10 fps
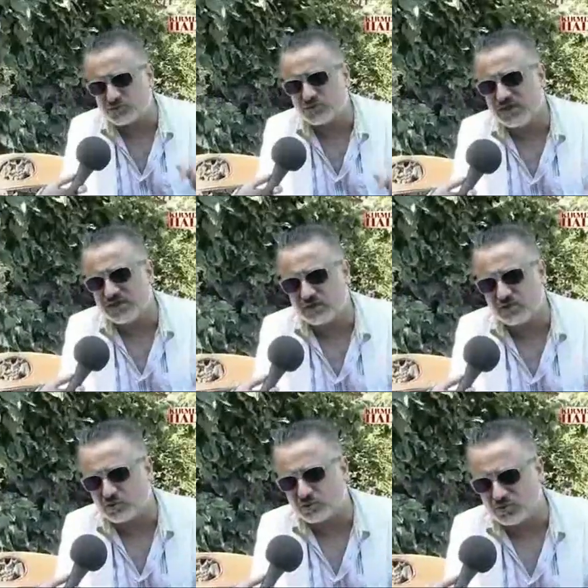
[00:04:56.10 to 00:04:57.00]
Hukukçularla da
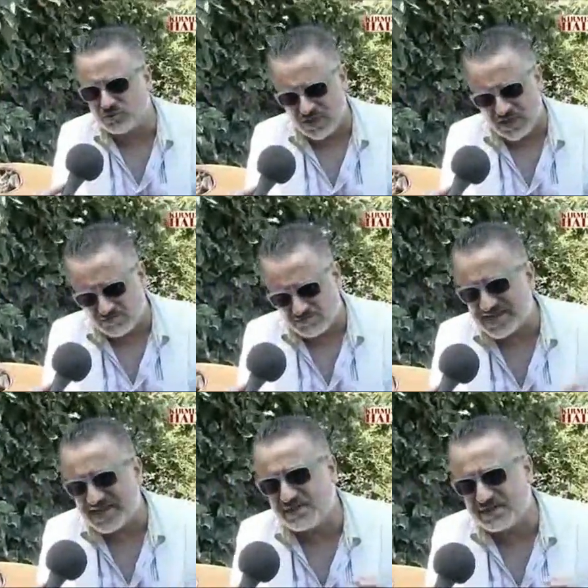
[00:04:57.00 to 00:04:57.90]
konuştum.
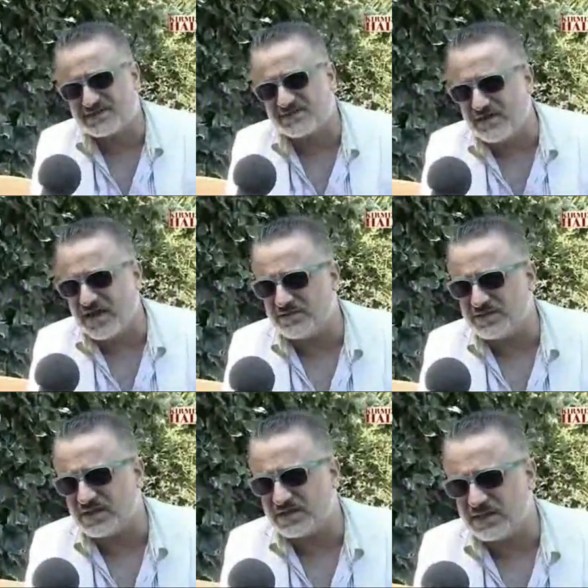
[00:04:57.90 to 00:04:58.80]
Birebir isim
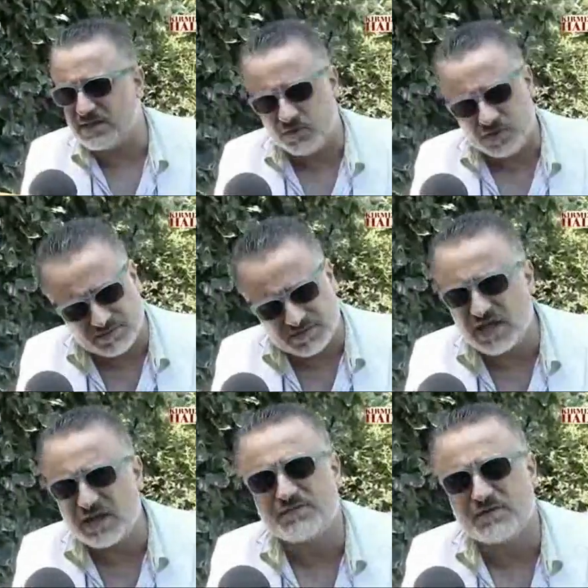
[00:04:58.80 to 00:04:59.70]
vermesek de öyle bir
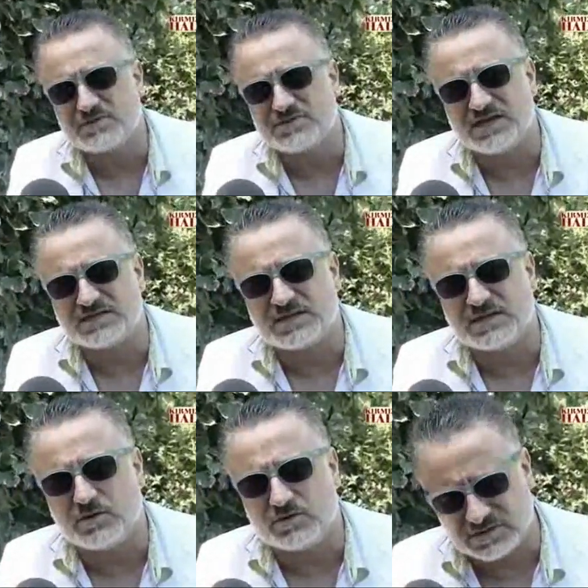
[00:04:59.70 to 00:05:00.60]
talif yapacağız
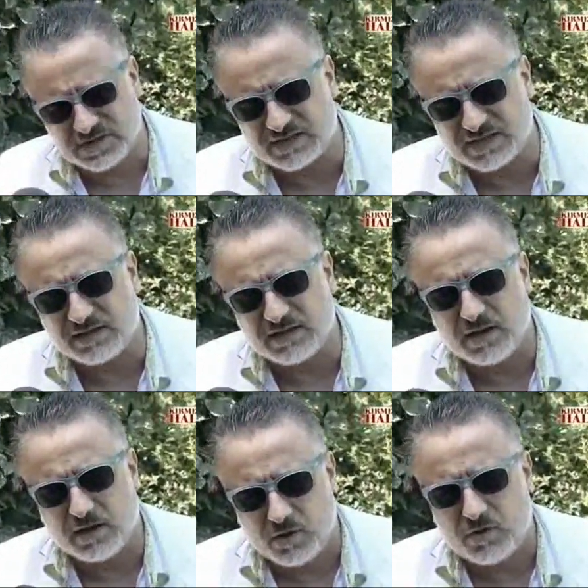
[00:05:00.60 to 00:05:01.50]
ki onu zaten
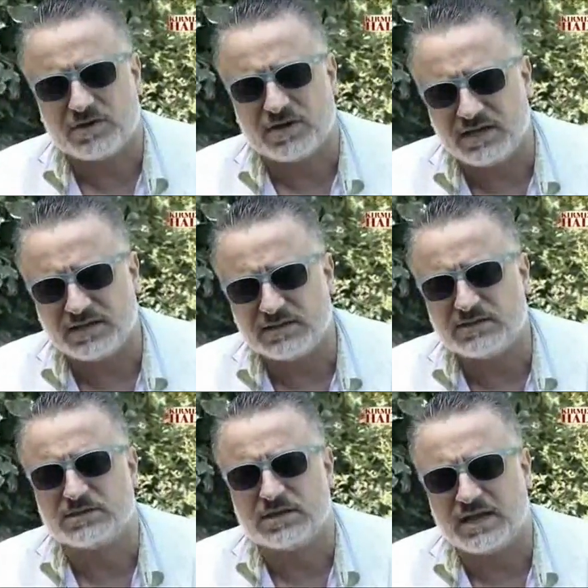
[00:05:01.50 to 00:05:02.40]
okuyan
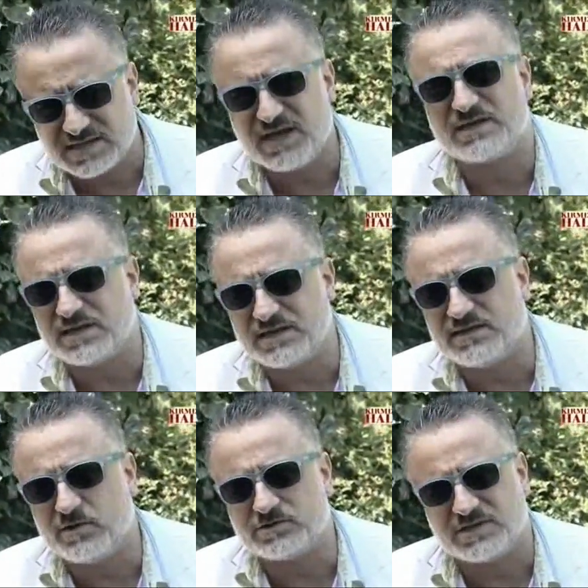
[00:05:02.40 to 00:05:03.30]
hiç zeka
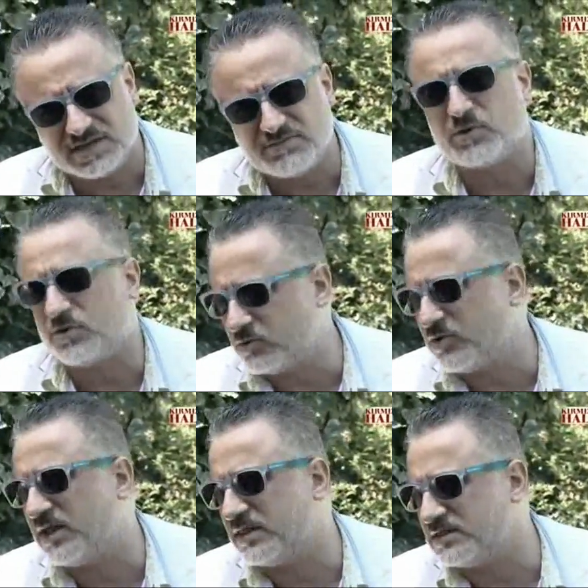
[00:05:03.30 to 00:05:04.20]
geriliği yoksa kimin olduğunu